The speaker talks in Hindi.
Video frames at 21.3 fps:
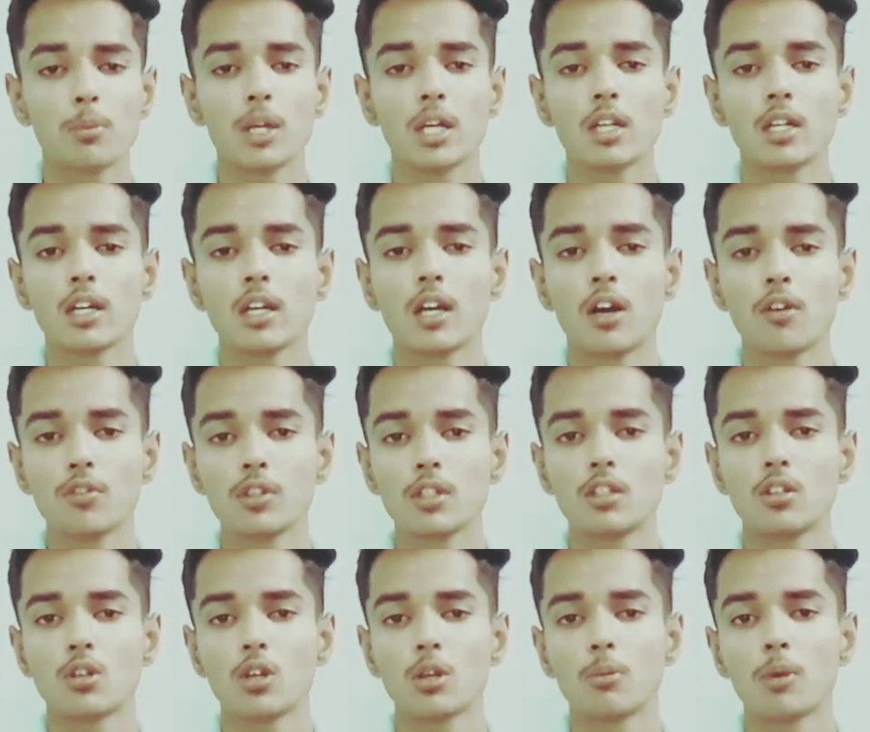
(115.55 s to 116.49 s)
अप्रैल के काफ़ी
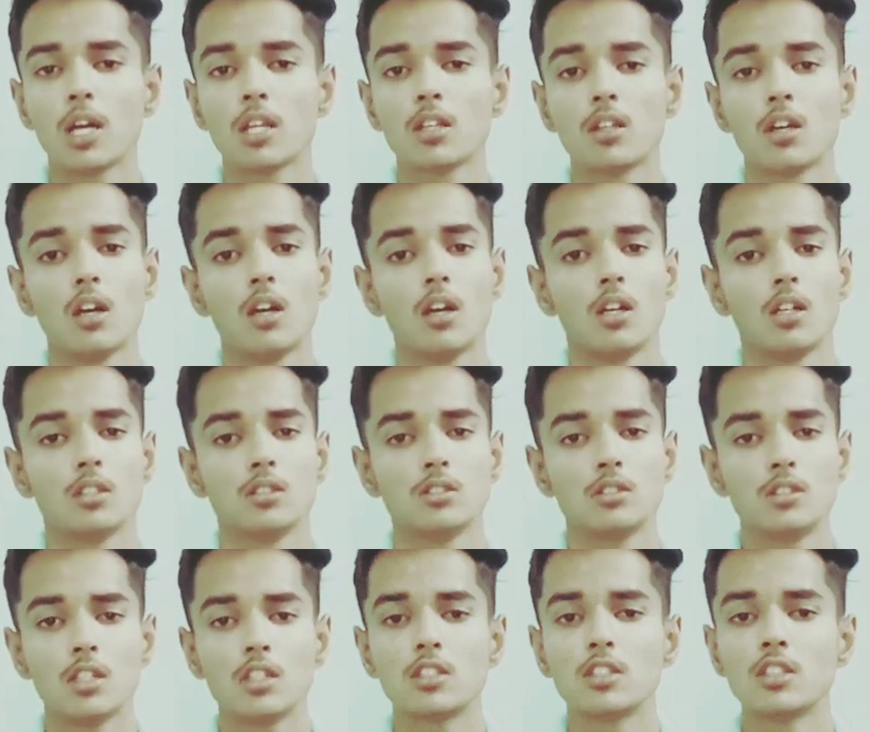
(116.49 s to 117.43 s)
दिनों के बाद
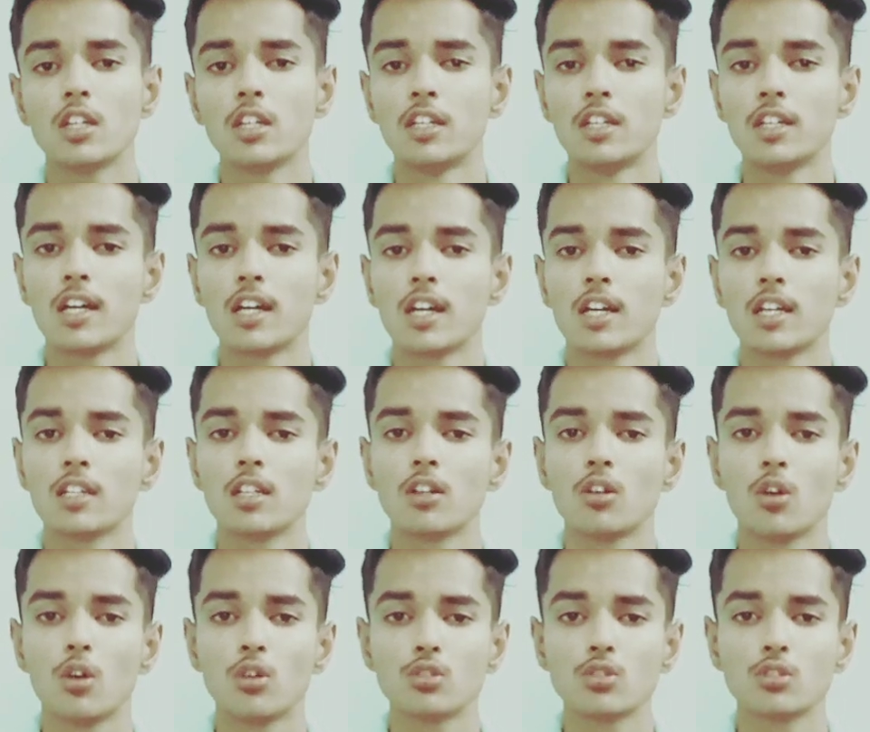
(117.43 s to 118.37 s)
जस्ट ये इंडिया के अंदर
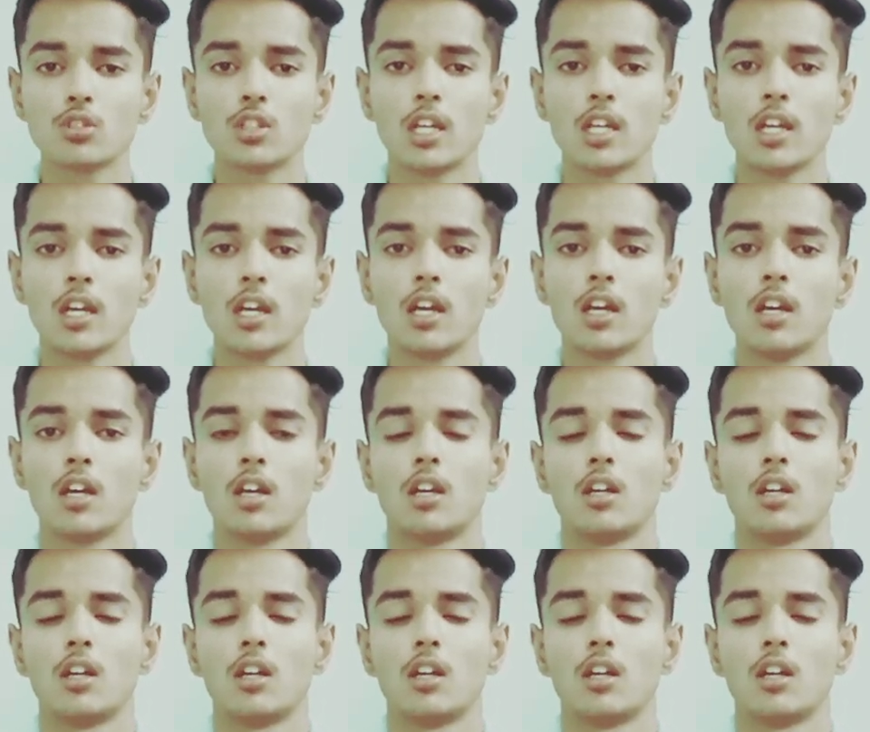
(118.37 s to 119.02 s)
लॉन्च हो जाएंगे